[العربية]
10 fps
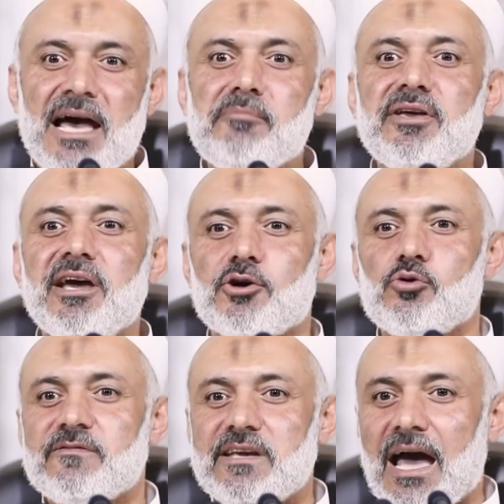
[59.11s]
عم
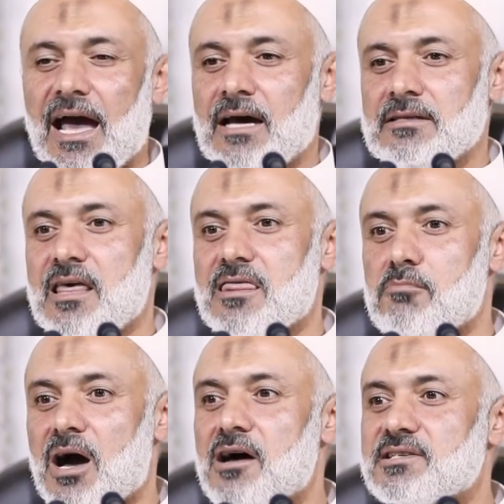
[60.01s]
يحكوا فيه احاديث
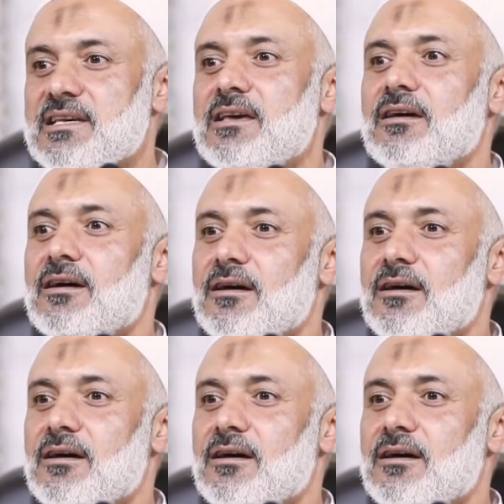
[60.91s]
معاصي